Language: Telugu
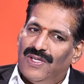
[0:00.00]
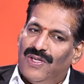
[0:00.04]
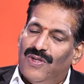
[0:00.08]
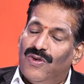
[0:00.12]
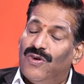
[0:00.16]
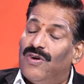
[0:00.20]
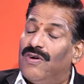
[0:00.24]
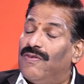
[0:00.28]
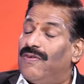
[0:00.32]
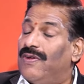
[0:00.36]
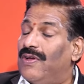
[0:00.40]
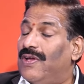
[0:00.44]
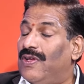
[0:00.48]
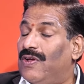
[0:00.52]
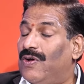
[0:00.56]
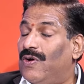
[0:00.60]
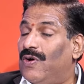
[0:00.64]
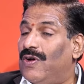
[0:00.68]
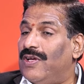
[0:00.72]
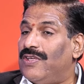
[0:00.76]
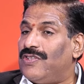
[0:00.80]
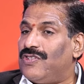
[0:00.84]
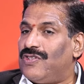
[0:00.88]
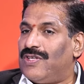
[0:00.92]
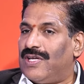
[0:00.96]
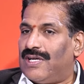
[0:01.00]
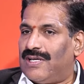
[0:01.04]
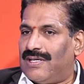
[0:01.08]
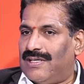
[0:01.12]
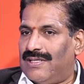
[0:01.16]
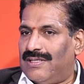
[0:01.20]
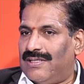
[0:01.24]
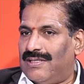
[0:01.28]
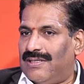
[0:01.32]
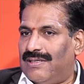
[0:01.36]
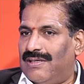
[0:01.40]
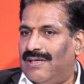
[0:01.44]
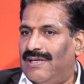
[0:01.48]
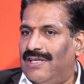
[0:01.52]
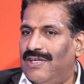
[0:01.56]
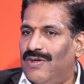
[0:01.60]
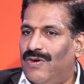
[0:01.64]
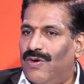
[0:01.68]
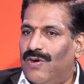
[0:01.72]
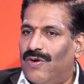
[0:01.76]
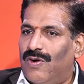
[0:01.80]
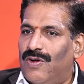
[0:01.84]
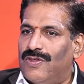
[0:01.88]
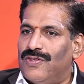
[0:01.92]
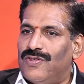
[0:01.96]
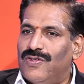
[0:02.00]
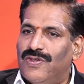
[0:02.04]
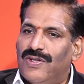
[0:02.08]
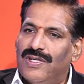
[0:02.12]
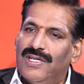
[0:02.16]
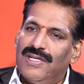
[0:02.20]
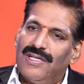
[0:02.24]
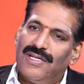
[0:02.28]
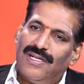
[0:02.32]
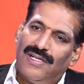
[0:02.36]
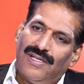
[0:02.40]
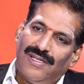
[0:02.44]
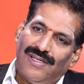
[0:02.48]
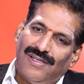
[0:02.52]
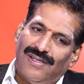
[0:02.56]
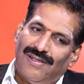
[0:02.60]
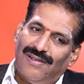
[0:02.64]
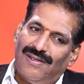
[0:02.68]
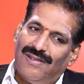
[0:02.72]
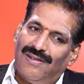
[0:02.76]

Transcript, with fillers: ఈగో ఈగోయిస్టిక్ ఈగో కాన్సన్ట్రేటెడ్